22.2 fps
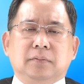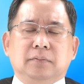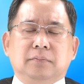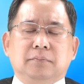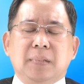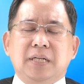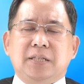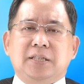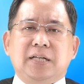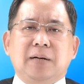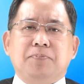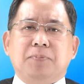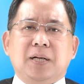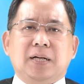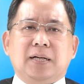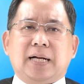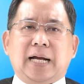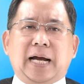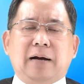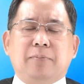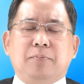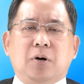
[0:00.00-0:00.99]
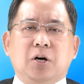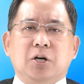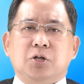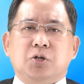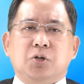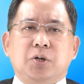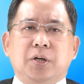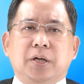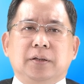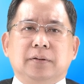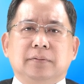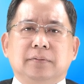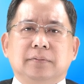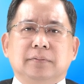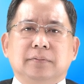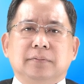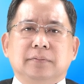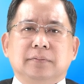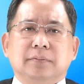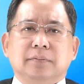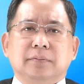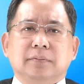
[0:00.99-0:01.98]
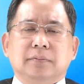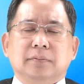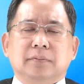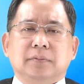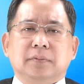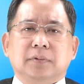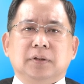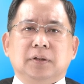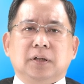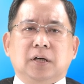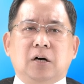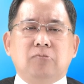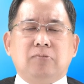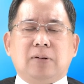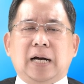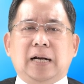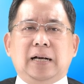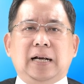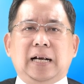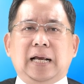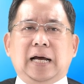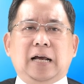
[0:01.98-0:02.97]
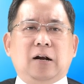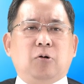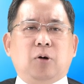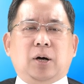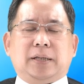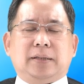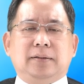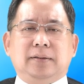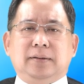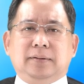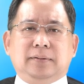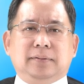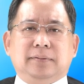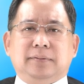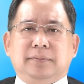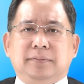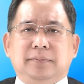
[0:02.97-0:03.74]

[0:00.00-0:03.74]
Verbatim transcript: bất chấp tất cả mọi chuyện không cần lề luật nữa